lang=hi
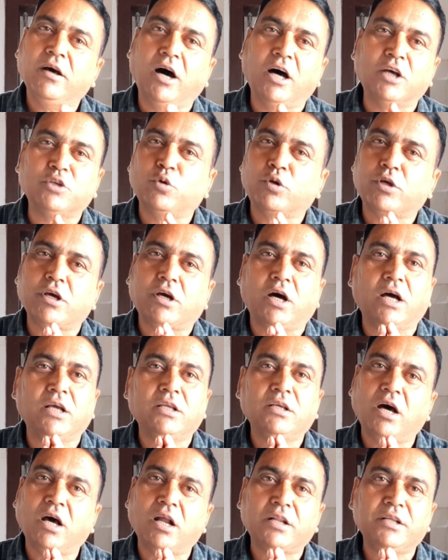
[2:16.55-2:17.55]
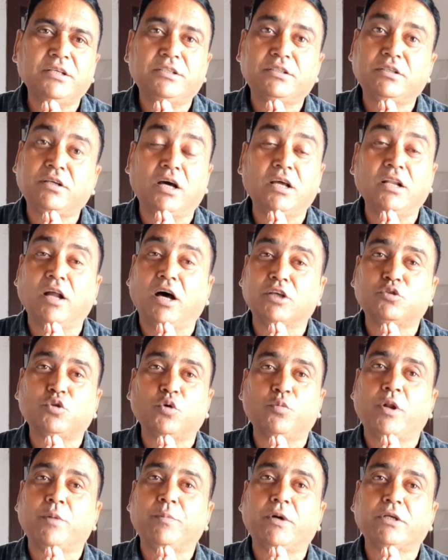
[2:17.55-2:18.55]
हाथ जोड़ के कहा यार इसका इलाज
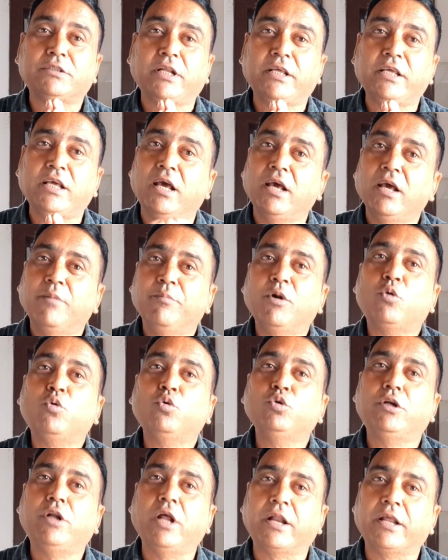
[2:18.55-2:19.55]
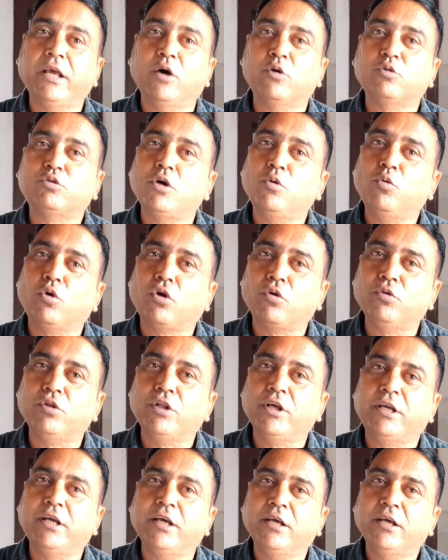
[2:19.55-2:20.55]
तो मेरे पास नहीं है मैं खुद डर गया उसके घुटनों
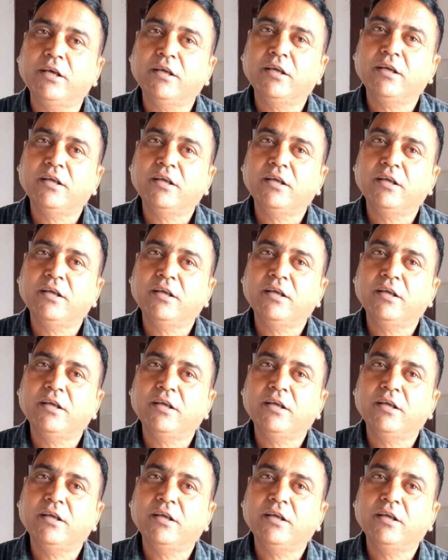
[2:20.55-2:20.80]
देख के